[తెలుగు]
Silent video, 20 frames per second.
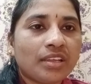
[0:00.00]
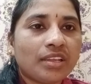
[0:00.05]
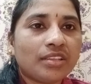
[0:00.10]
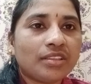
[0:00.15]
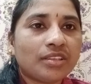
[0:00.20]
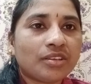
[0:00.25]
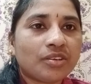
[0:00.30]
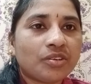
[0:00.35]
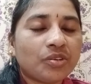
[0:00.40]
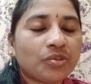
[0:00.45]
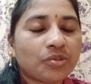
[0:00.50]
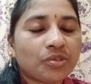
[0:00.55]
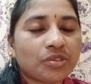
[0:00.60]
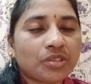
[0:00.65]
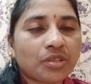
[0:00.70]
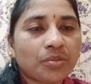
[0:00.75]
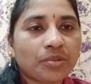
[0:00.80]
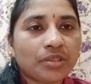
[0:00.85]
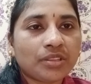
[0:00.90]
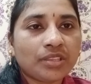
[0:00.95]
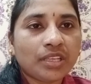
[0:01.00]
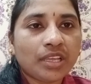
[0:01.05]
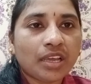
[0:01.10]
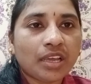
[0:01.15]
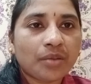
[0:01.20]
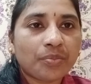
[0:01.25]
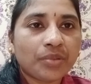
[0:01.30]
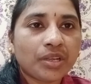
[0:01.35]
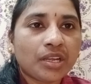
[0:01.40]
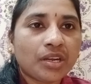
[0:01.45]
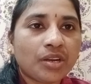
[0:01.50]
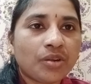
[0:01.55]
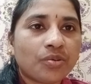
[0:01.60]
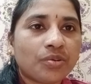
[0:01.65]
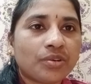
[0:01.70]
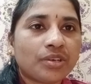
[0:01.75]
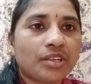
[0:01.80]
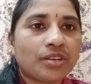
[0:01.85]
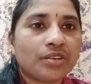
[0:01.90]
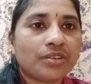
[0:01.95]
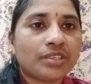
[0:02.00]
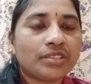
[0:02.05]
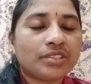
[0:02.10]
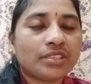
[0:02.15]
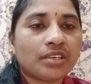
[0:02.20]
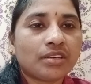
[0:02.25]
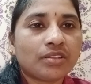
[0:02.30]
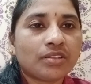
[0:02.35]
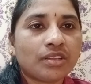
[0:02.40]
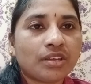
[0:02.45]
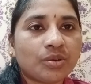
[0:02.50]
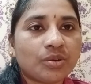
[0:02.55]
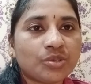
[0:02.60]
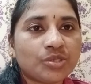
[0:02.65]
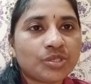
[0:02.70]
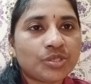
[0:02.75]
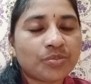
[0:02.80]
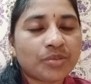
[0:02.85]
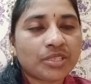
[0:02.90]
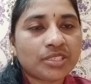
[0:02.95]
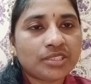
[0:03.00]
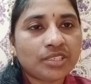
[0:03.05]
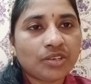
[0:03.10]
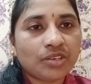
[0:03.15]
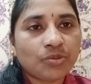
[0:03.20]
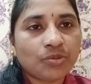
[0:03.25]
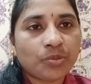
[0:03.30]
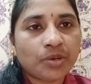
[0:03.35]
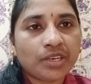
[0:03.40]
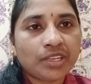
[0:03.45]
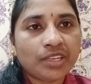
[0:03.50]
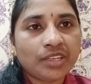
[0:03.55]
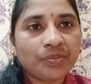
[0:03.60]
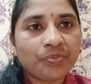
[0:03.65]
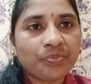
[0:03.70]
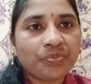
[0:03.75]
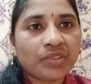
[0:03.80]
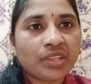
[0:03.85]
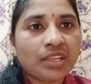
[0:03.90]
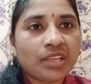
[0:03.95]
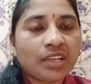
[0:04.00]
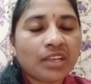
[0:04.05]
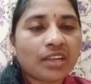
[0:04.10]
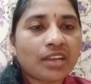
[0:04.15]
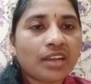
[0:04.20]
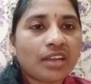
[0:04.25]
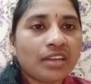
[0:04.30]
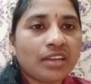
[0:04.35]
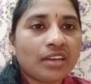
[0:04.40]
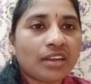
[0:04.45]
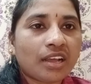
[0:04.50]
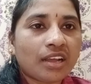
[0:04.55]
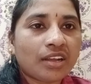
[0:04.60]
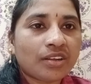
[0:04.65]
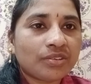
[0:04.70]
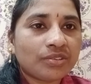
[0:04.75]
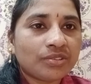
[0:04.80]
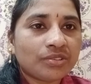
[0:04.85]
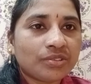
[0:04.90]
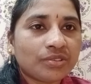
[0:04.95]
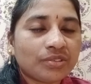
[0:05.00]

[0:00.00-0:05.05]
ఎందుకంటే కొంతమంది హ్యాపీగానే ఉంటారు ఏజెంట్ల దాకా వచ్చి మంచి ఇల్లు పడి కానీ నాకు